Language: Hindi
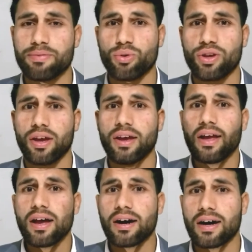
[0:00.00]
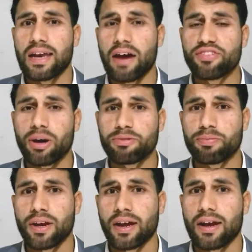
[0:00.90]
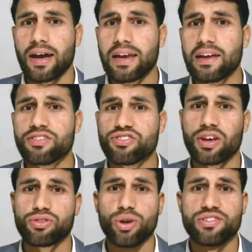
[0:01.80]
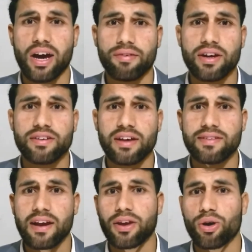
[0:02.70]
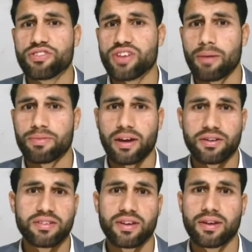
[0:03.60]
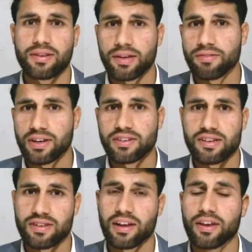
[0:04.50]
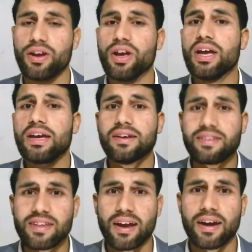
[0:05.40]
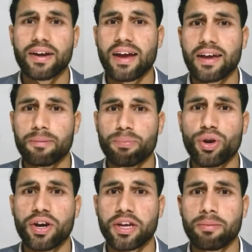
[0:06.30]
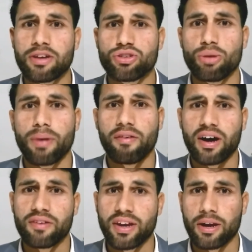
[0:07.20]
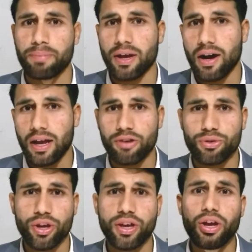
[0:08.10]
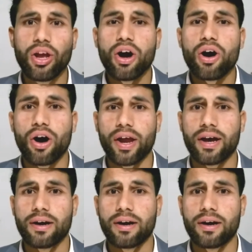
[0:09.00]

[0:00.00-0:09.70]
से उनके लेफ्ट आर्म स्पिनर लीच ने जो चार विकेट हासिल की और जेम्स एंडरसन ने तीन विकेट हासिल की इस तरह इंडिया की पूरी टीम एक रन पे ऑल आउट होगी और